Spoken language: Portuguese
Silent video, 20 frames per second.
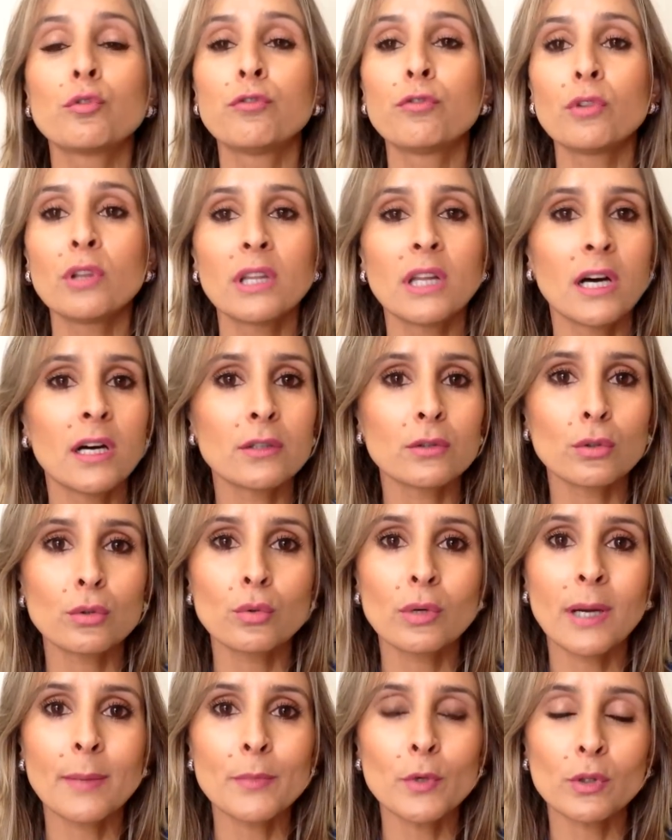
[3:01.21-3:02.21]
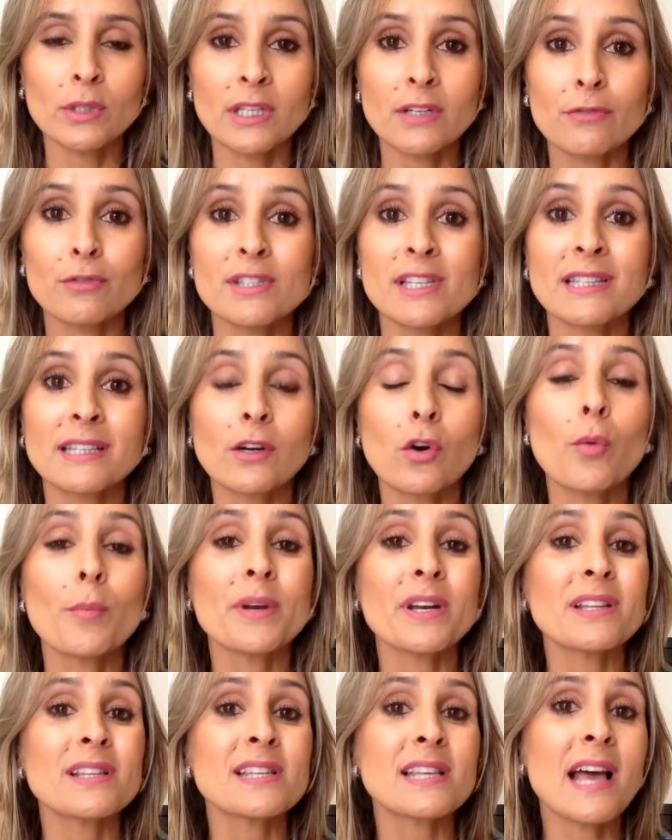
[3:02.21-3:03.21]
do fulano, ou do caminhoneiro, você está comprando